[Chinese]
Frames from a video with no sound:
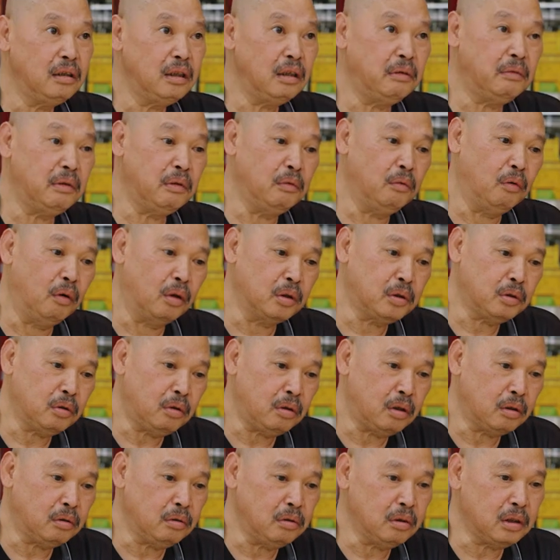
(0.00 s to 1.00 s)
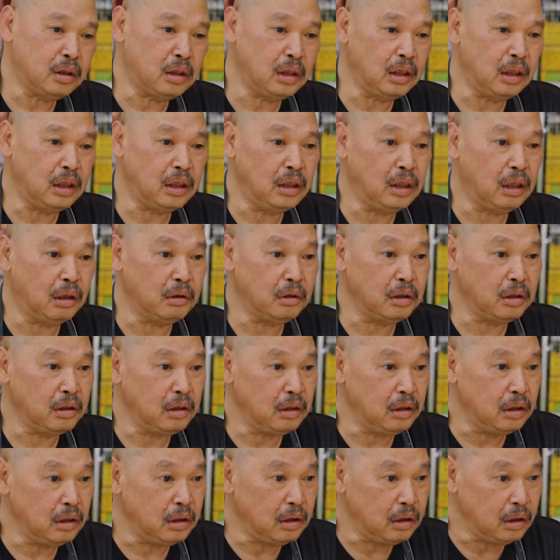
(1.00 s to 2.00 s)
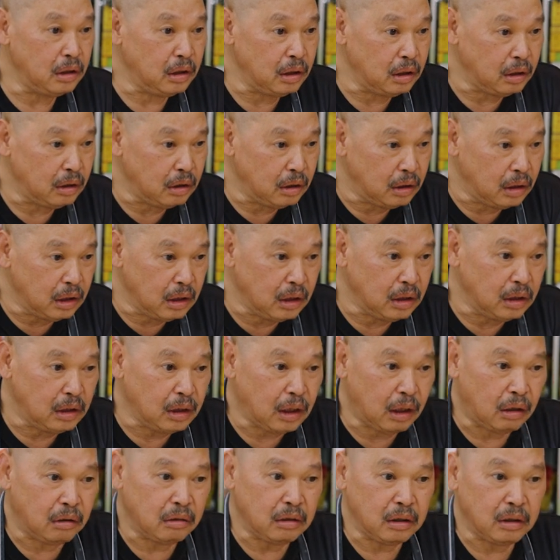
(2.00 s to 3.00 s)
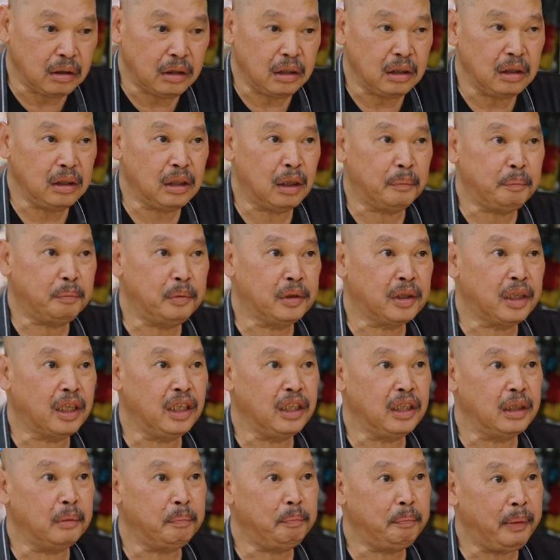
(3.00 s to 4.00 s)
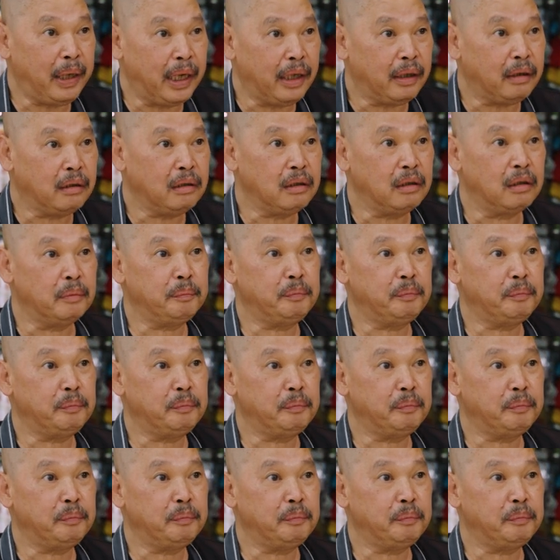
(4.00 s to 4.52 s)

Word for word: 那么我做的东西，你要一定要一定要不可以变，也